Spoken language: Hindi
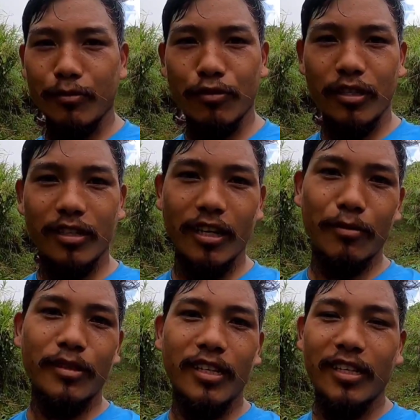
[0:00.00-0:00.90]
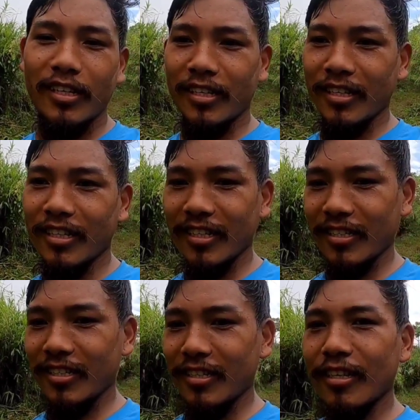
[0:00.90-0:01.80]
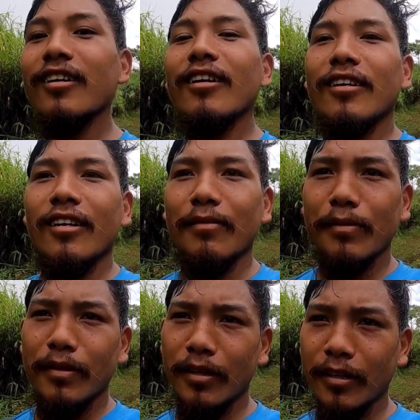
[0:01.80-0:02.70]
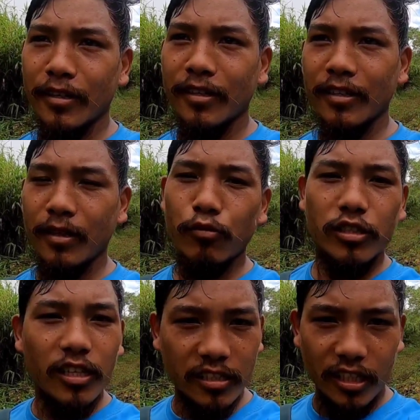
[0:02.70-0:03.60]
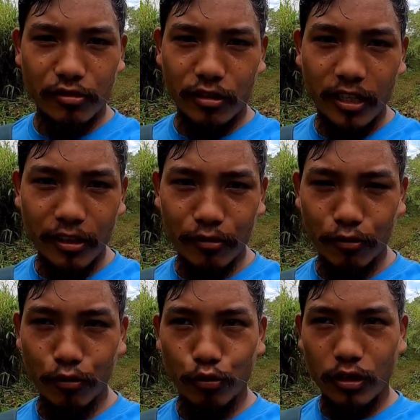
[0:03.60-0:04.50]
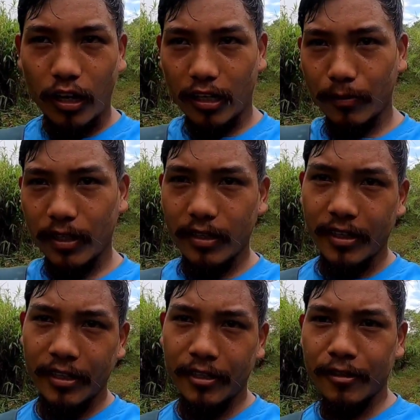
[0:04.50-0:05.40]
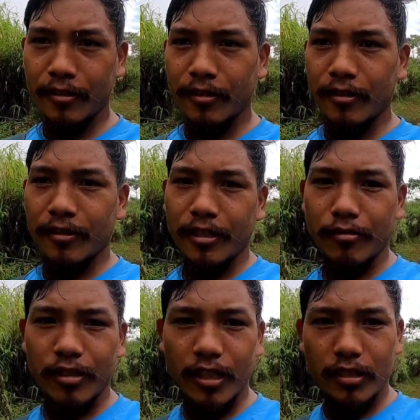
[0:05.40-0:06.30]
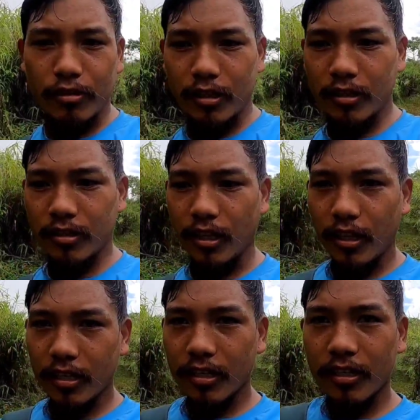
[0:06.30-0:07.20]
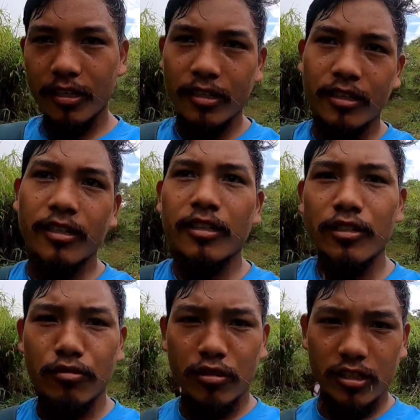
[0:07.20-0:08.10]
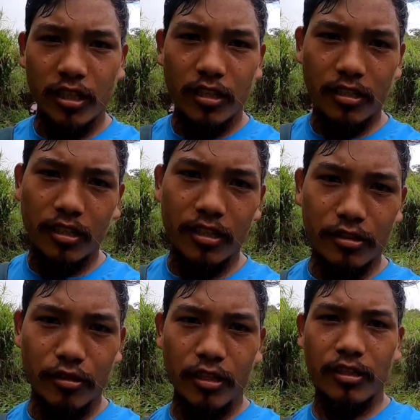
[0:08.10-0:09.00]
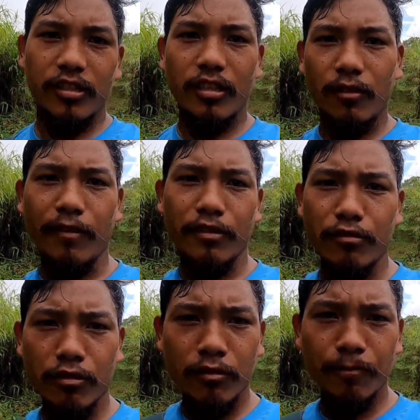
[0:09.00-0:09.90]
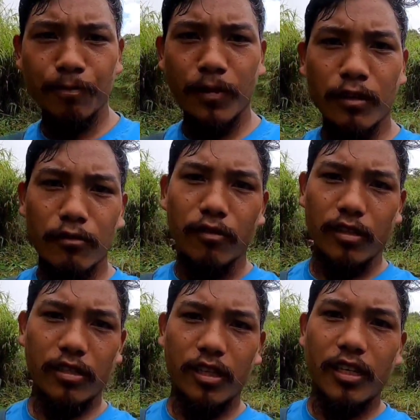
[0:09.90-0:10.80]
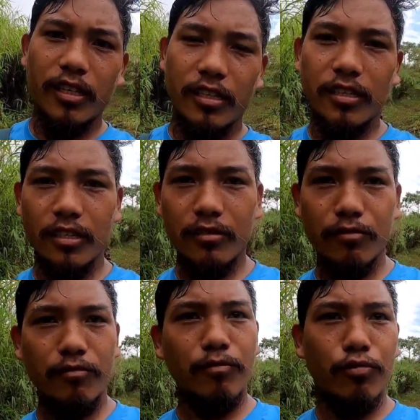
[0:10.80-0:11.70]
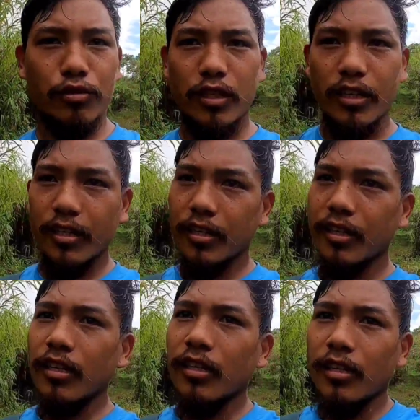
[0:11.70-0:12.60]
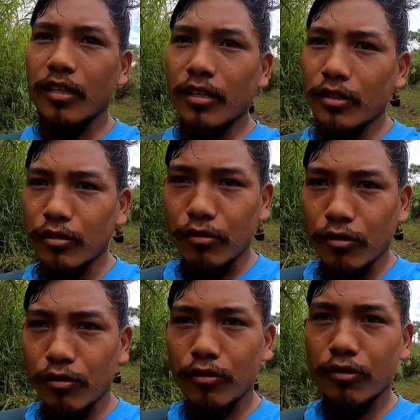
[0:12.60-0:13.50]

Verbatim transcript: ख़त्म होने का नाम ही नहीं है अभी जितना जा चुका है और उतना आगे भागना है क्योंकि ये जो है डायरेक्ट जो तीसा नदी जो है तीसा रिवर जो वहाँ तक डायरेक्ट पहुँचना है तो